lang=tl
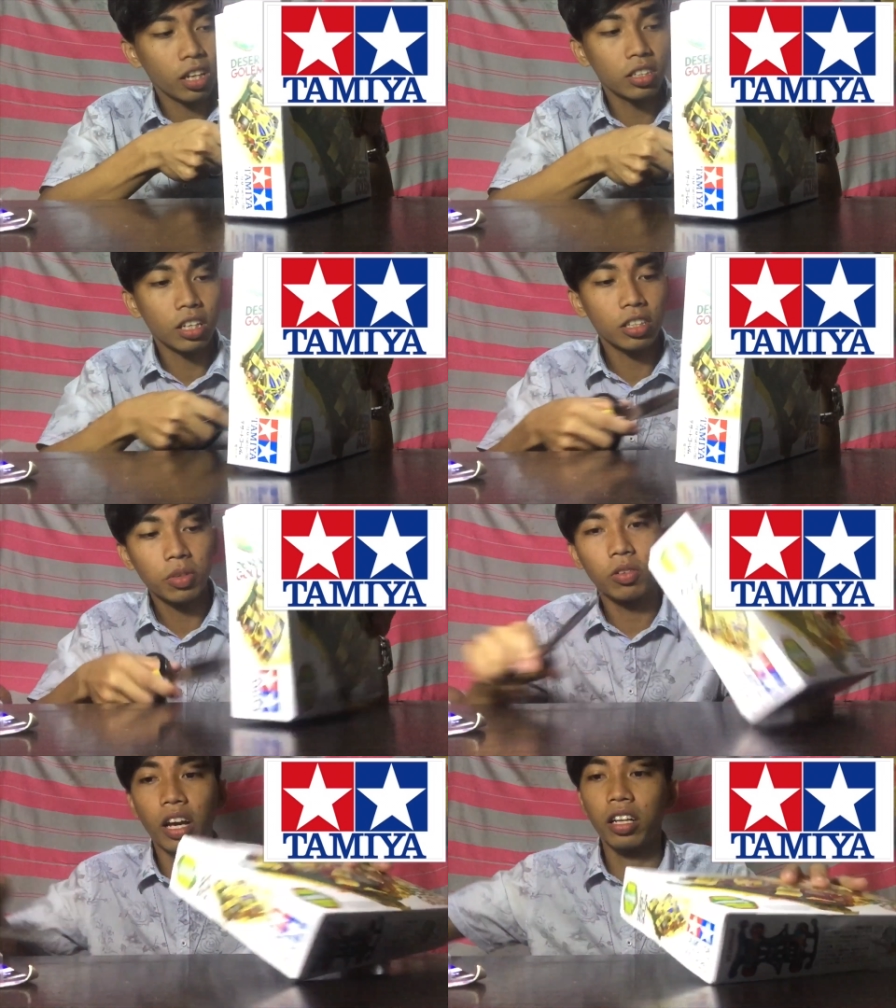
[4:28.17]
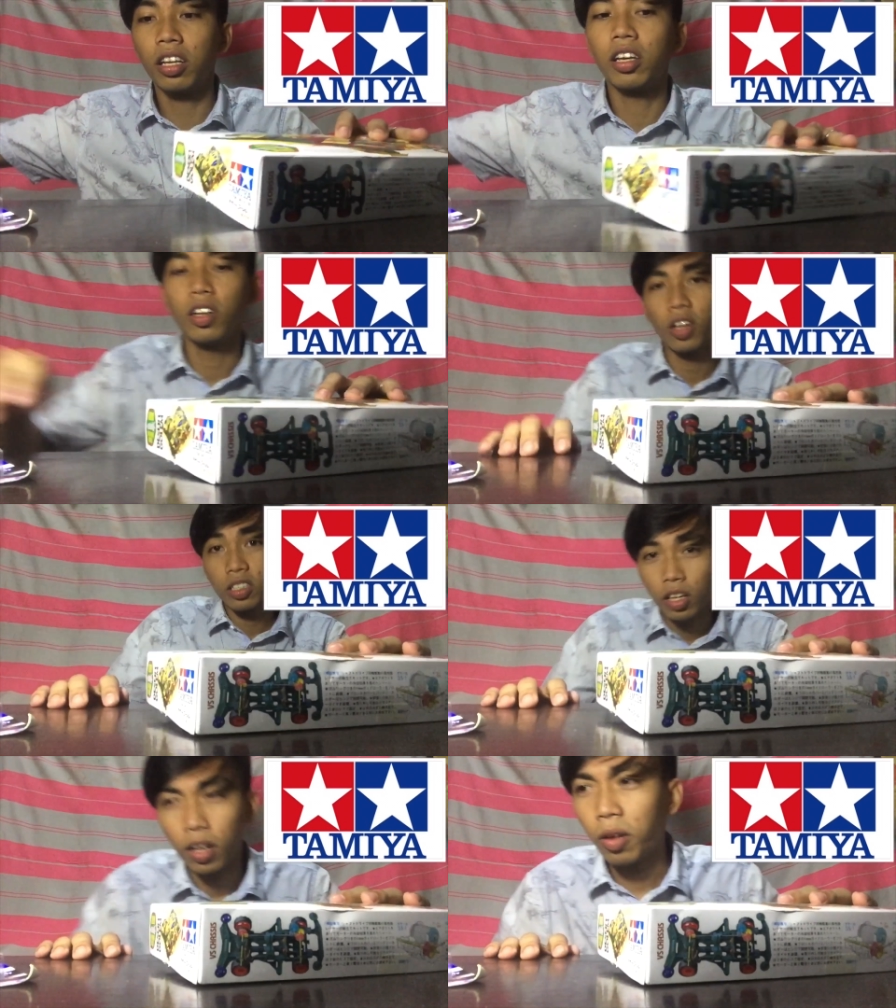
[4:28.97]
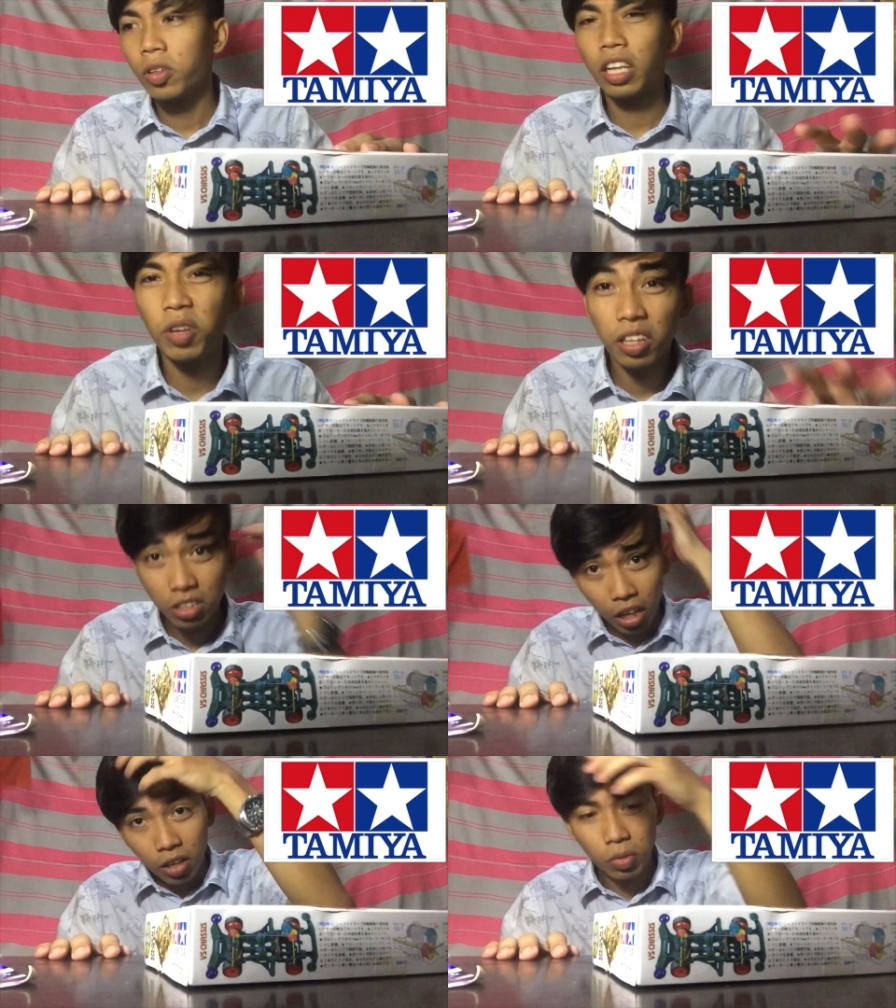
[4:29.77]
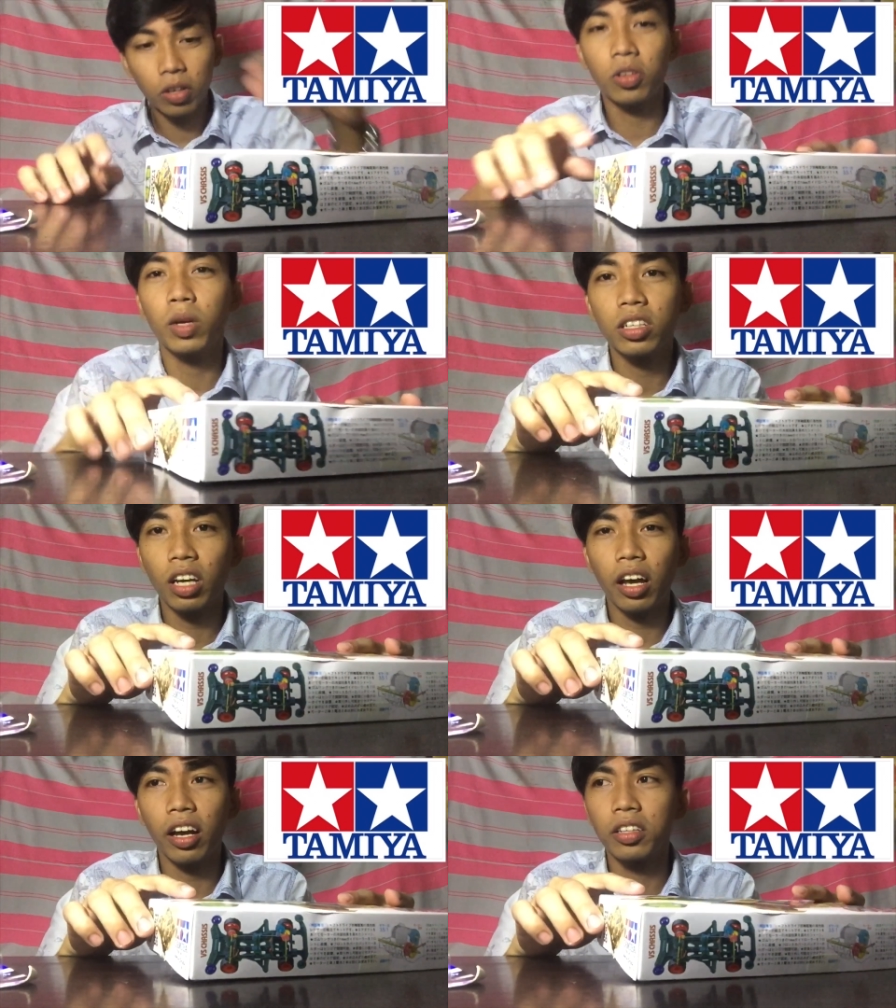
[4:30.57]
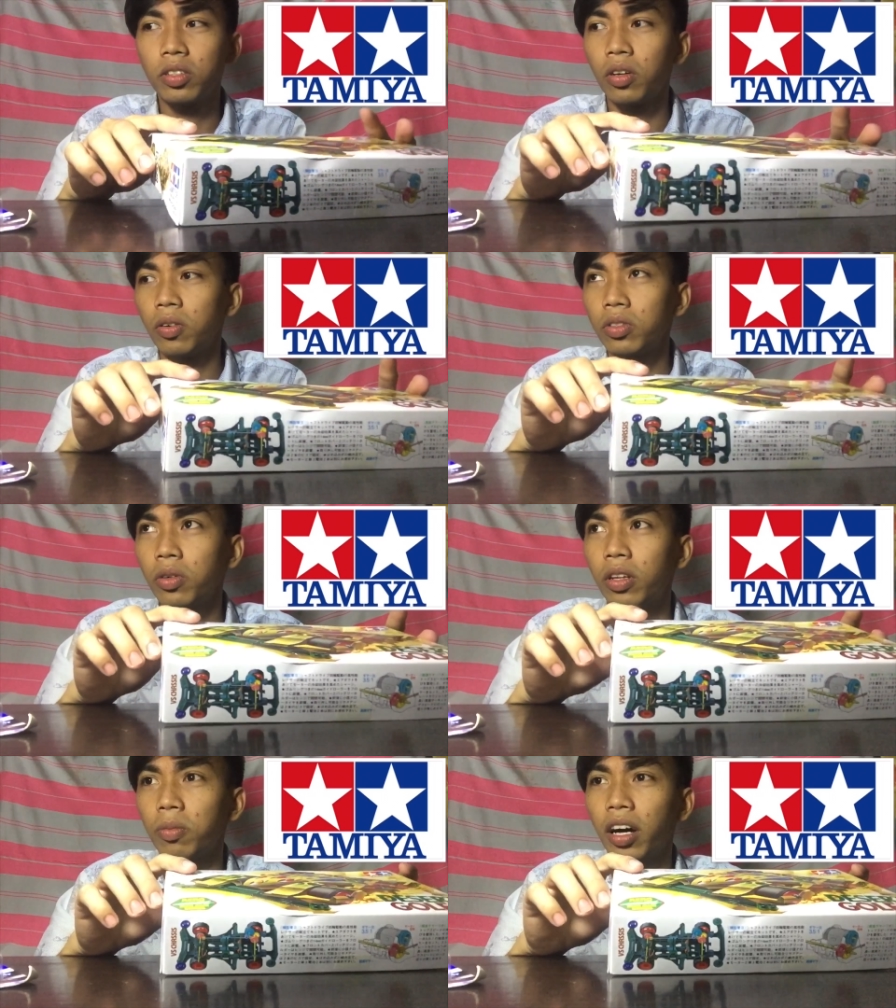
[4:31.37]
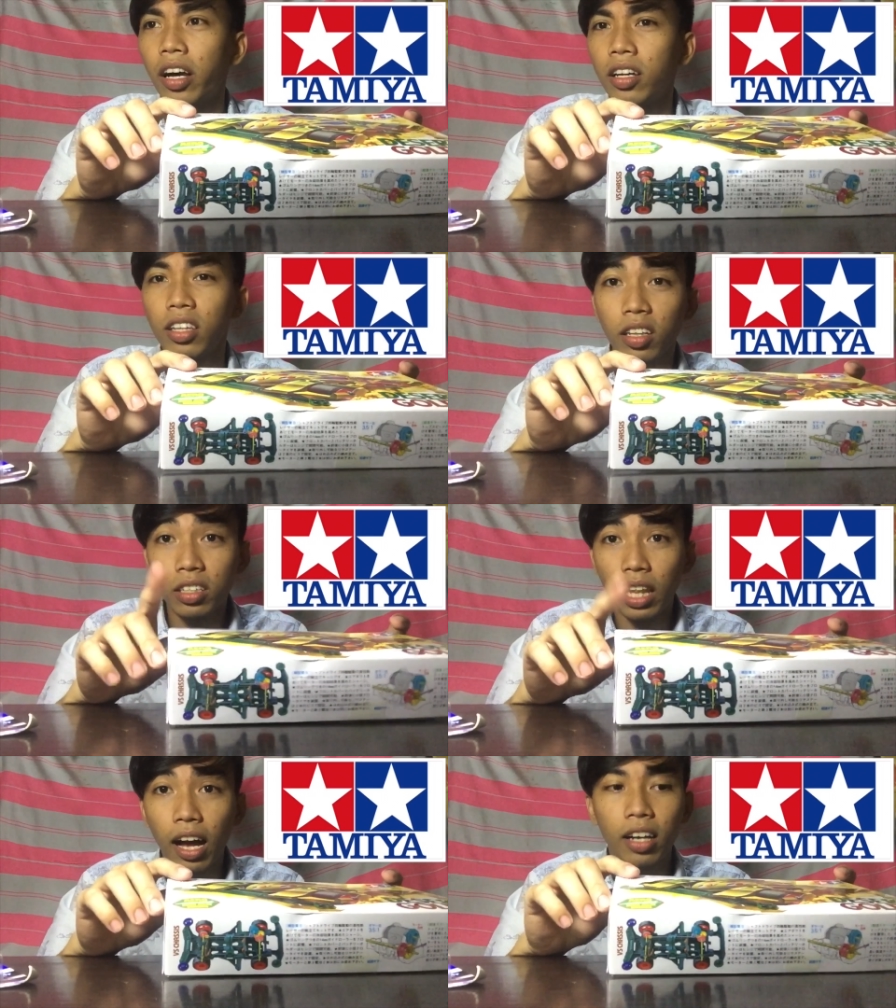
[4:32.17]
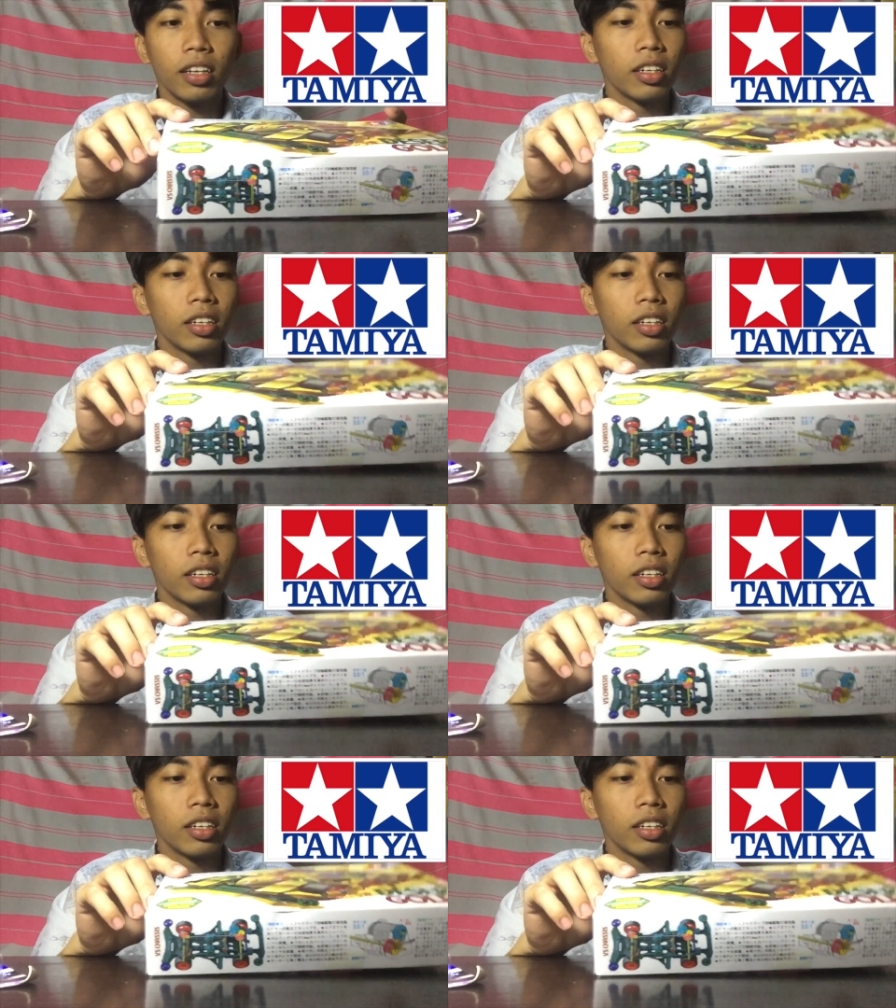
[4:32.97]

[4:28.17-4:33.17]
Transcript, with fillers: nakalagay sa shipping ng akin. 7 days siya, pero dumating siya kaagad. So, so ano, mga 3 days lang.